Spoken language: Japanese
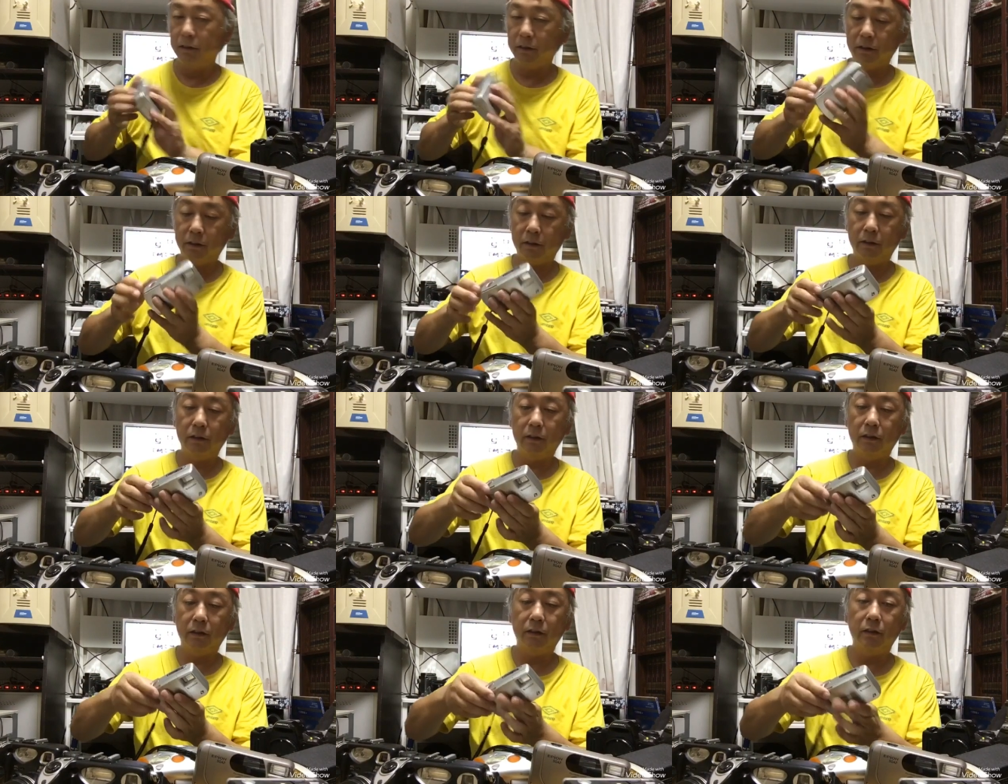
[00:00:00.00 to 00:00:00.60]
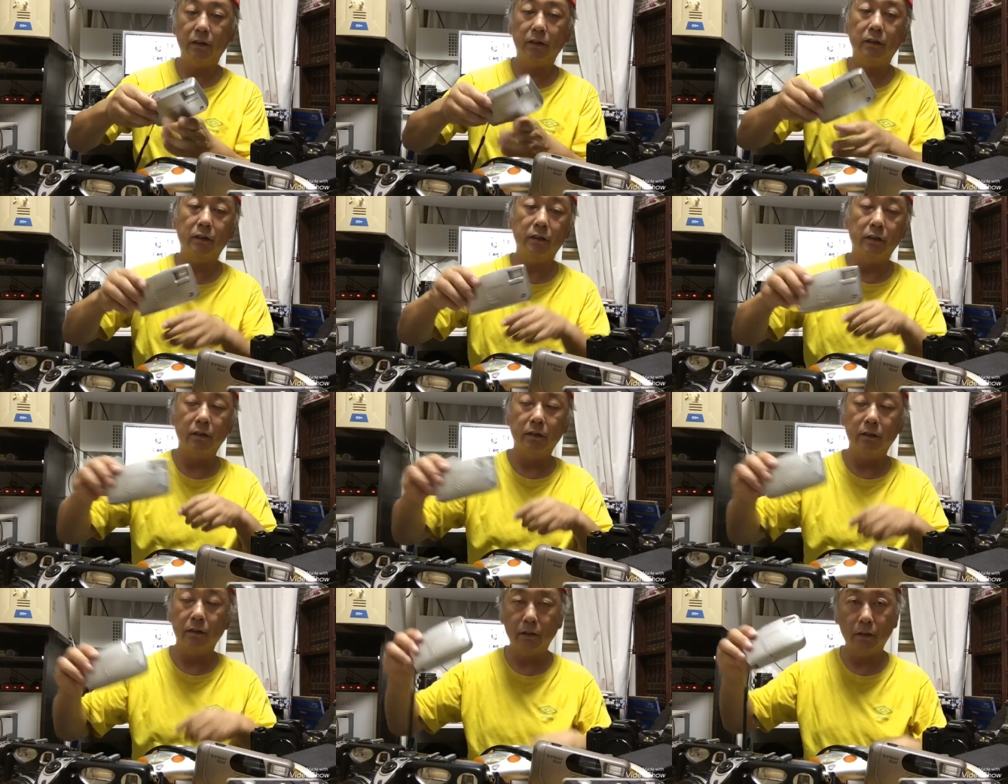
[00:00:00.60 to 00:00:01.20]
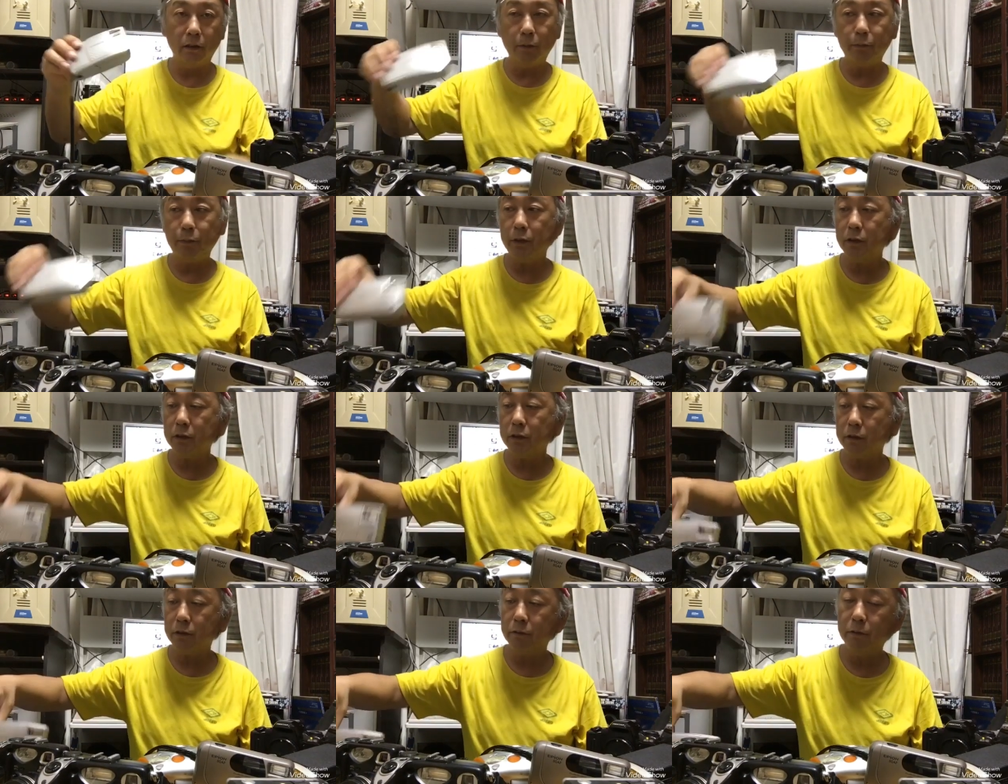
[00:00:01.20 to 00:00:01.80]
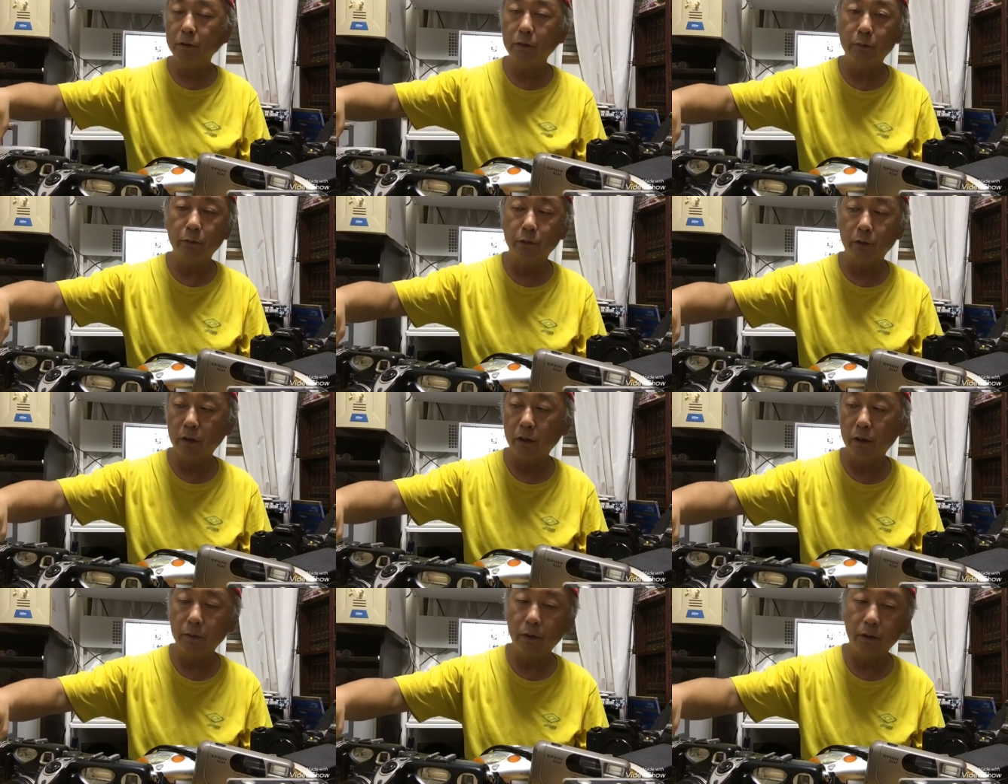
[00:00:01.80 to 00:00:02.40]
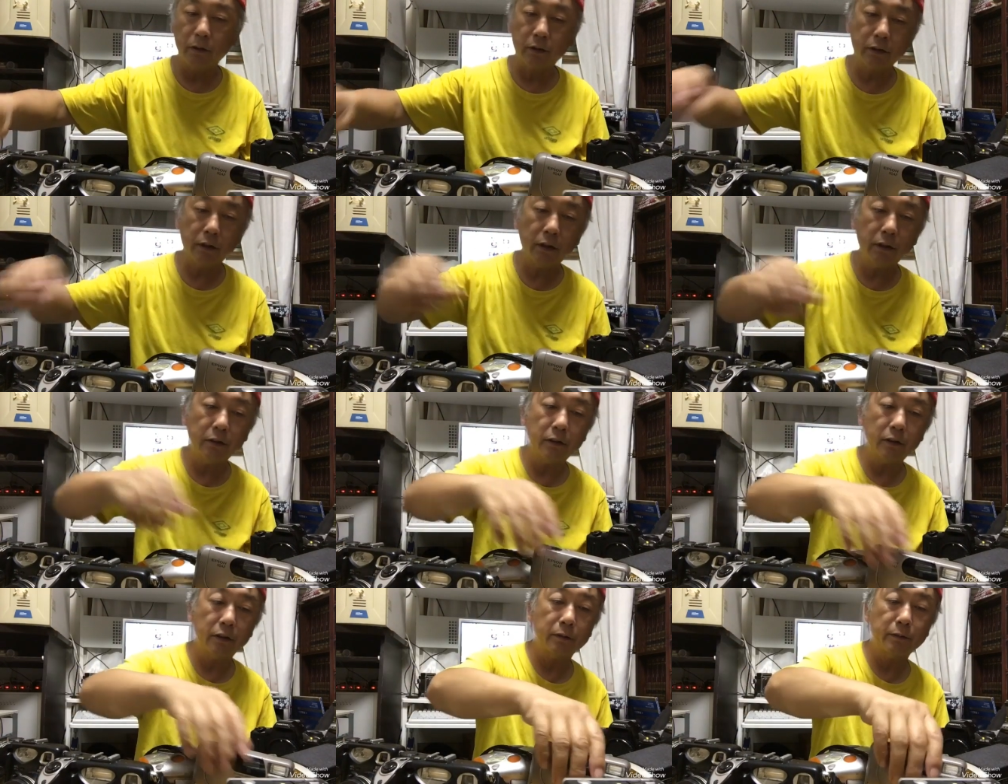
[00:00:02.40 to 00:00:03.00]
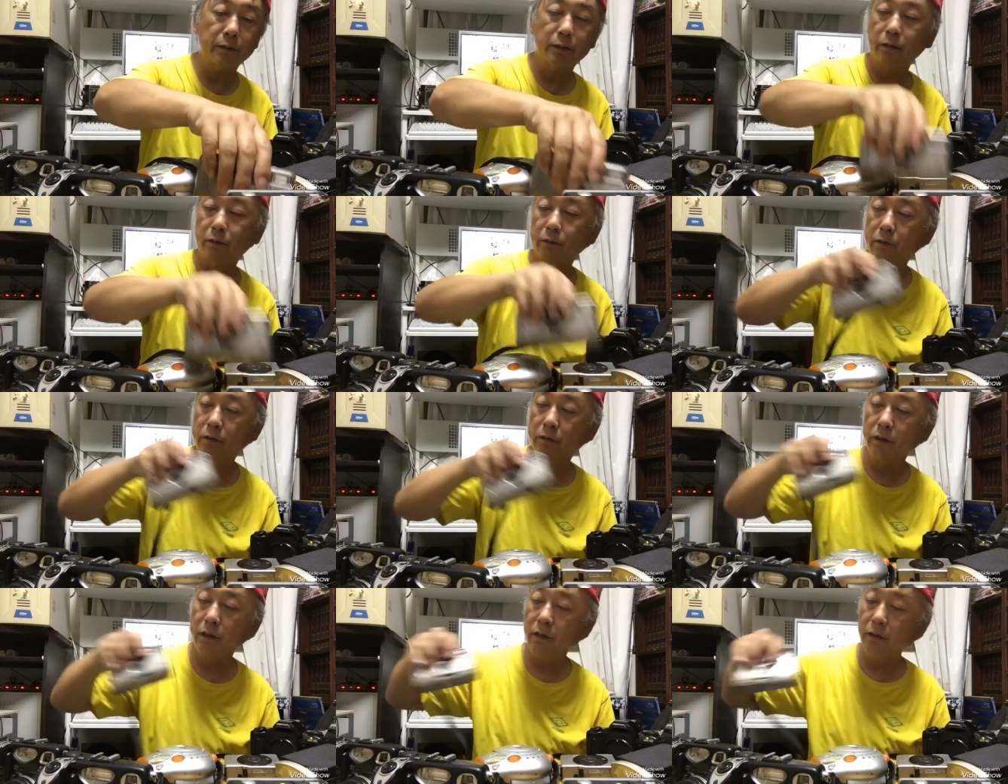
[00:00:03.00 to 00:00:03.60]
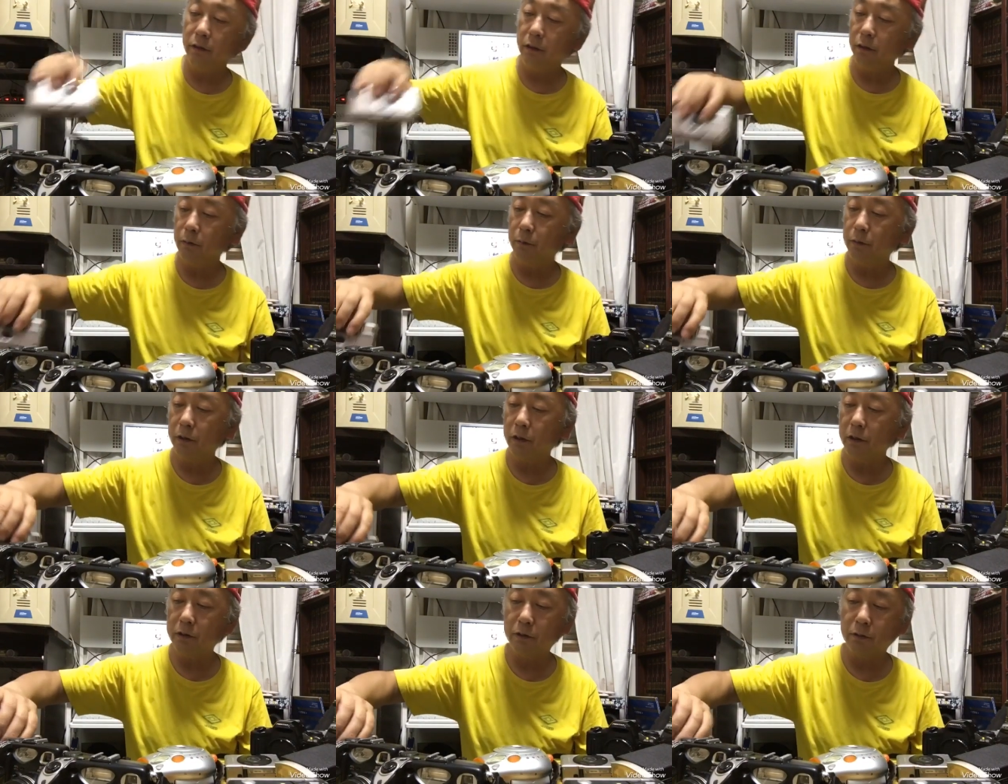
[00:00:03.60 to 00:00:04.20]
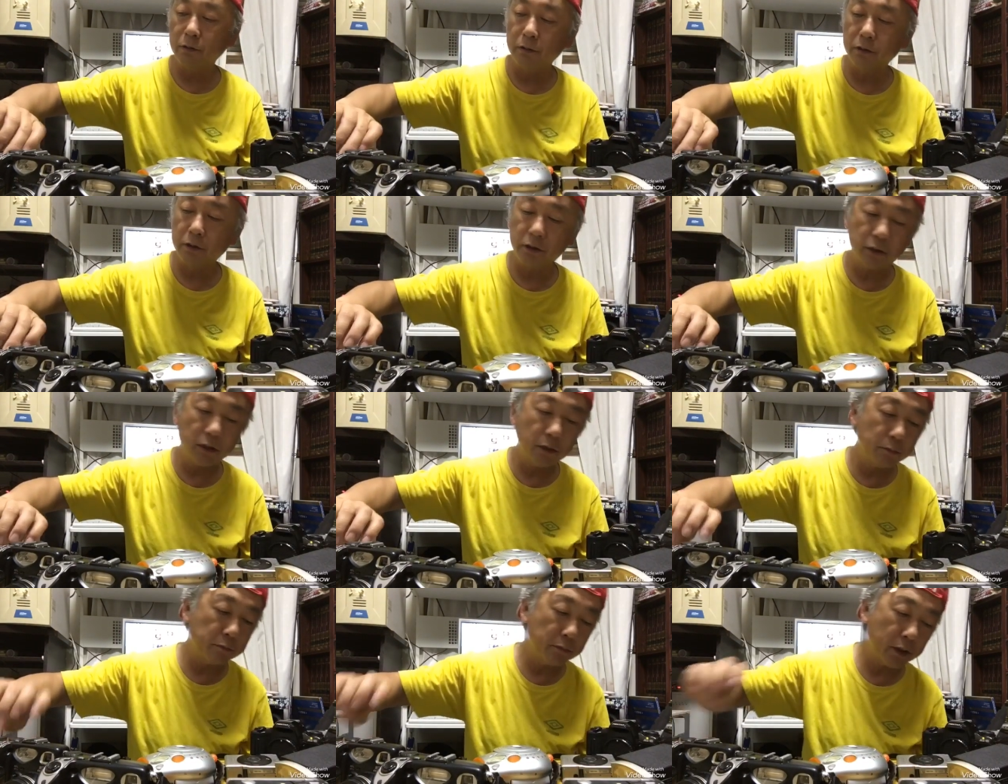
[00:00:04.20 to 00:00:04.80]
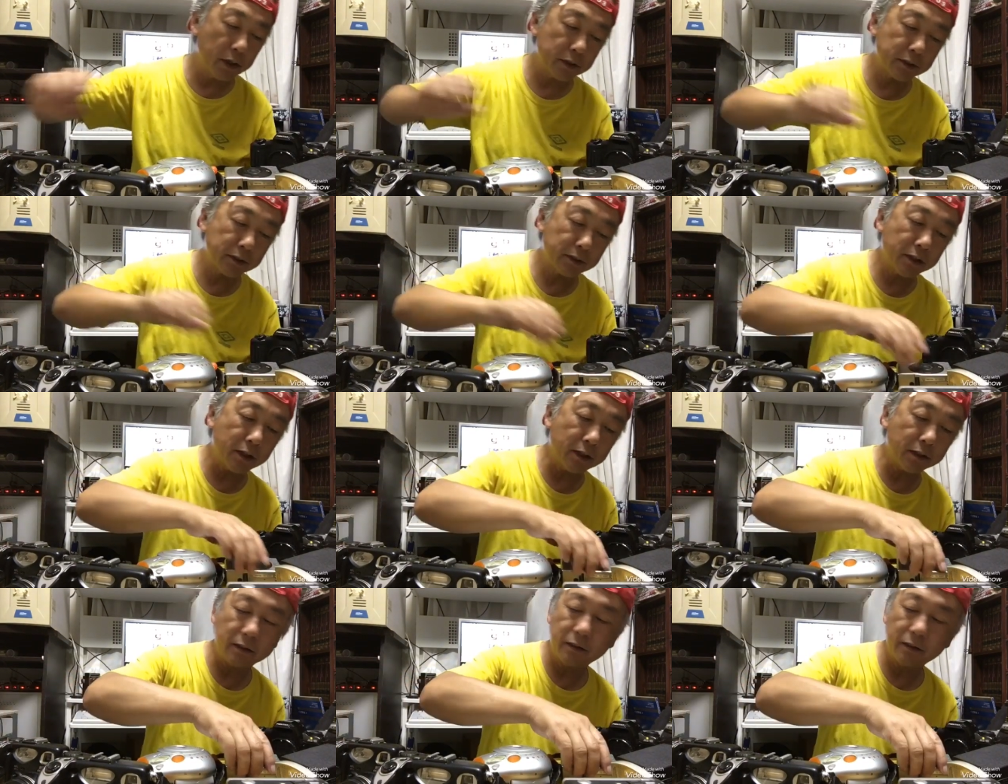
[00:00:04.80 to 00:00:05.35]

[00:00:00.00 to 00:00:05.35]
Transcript: えー、APS フィルムのカメラ3台ありますけど、3台ともテストしてません。